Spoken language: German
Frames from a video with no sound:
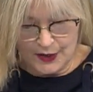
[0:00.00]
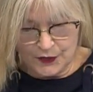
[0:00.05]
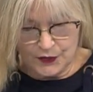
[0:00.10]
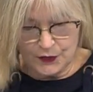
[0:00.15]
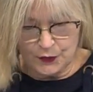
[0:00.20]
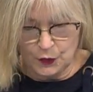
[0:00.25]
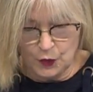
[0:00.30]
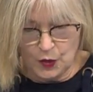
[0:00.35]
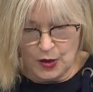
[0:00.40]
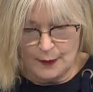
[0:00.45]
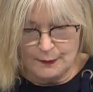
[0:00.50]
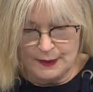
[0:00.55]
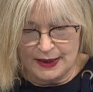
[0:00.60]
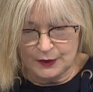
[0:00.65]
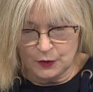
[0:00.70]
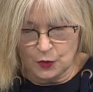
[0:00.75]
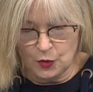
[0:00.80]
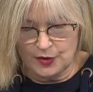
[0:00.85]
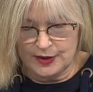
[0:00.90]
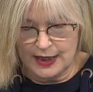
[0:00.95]
ist nur
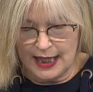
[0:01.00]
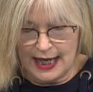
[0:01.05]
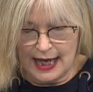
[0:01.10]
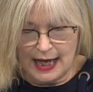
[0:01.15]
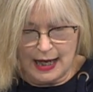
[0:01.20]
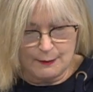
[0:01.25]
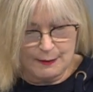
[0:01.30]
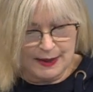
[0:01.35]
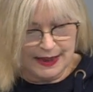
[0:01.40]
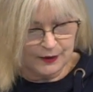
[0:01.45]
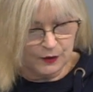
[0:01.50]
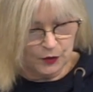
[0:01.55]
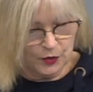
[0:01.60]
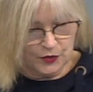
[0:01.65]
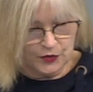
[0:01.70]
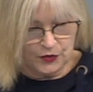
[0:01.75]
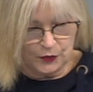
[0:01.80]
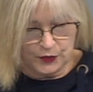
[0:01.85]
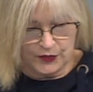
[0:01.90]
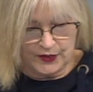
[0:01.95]
mit guter Arbeit
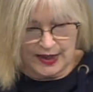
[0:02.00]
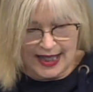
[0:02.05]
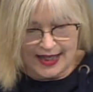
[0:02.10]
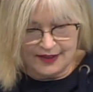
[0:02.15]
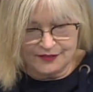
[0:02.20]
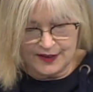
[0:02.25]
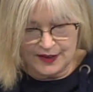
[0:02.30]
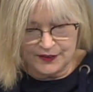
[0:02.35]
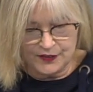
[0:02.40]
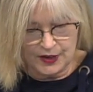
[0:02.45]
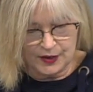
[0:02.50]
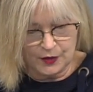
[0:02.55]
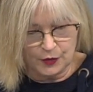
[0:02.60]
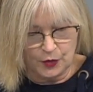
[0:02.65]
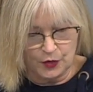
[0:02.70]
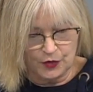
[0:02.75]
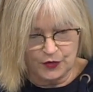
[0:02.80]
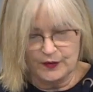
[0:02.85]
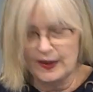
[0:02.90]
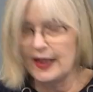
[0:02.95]
und
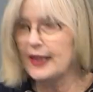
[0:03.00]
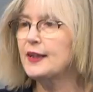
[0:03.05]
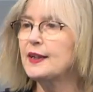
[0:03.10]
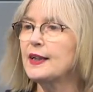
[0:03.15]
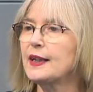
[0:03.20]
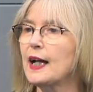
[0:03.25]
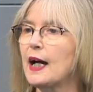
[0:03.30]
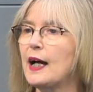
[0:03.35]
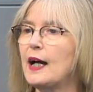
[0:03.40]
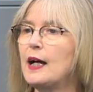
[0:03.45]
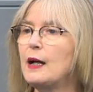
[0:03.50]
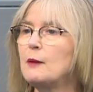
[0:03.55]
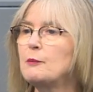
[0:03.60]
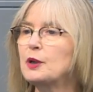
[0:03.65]
sozialversicherungspflichtiger